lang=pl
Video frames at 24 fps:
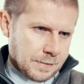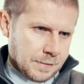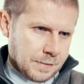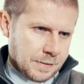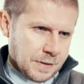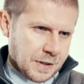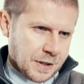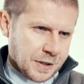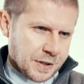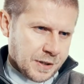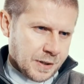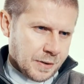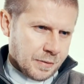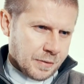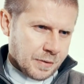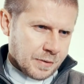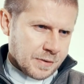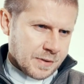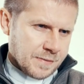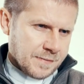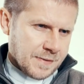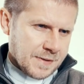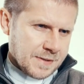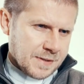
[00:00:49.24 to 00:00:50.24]
Niech się
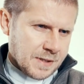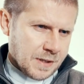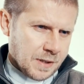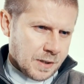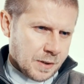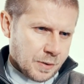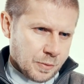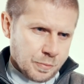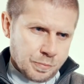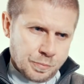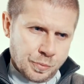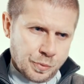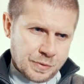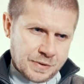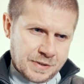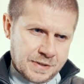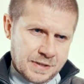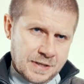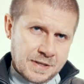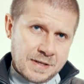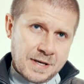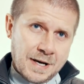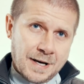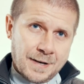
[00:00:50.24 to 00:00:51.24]
rozweselą
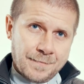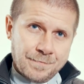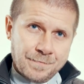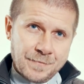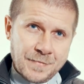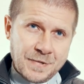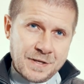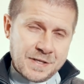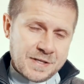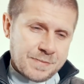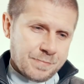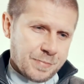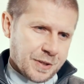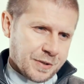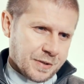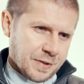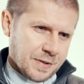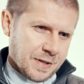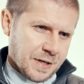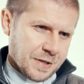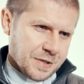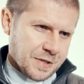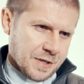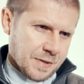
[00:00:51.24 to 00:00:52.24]
pustynia i
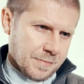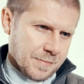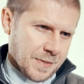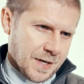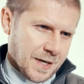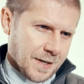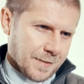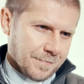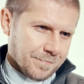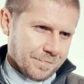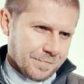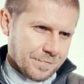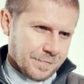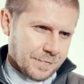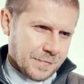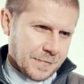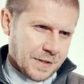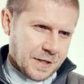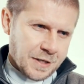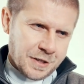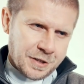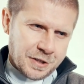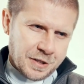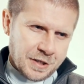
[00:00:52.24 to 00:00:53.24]
spieczona ziemia.
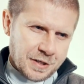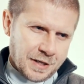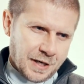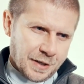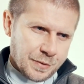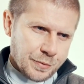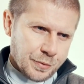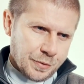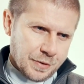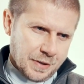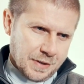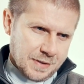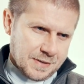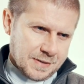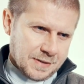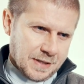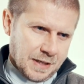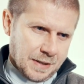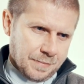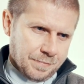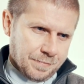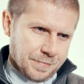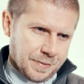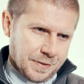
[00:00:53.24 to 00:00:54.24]
Niech się raduje
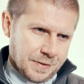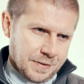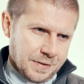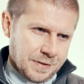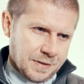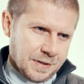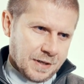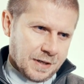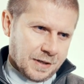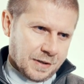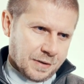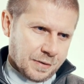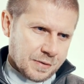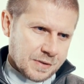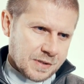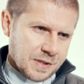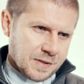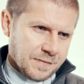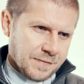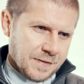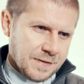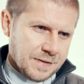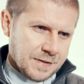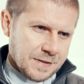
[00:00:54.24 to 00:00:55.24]
step i niech
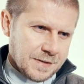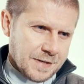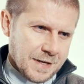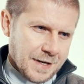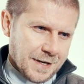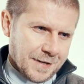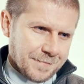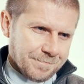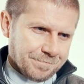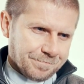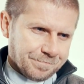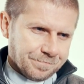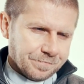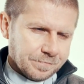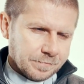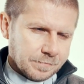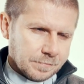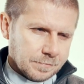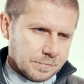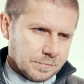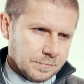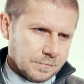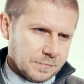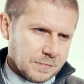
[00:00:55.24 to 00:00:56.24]
rozkwitnie.
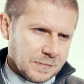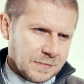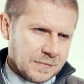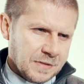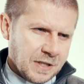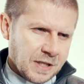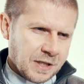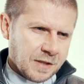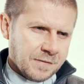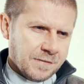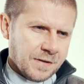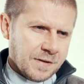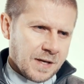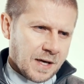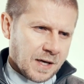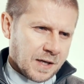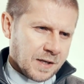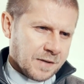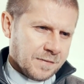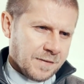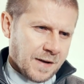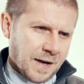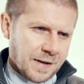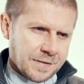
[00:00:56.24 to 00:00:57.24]
Niech wyda
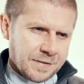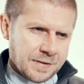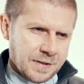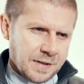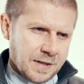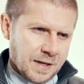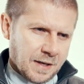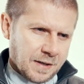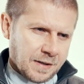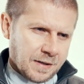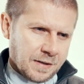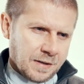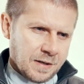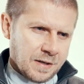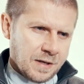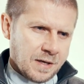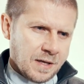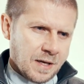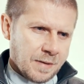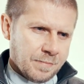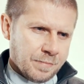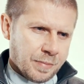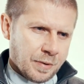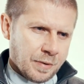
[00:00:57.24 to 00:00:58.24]
kwiaty jak
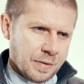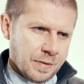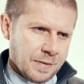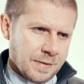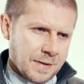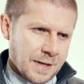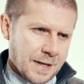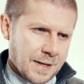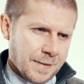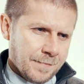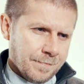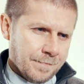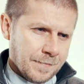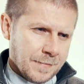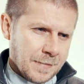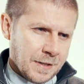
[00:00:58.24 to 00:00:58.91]
lilie polne.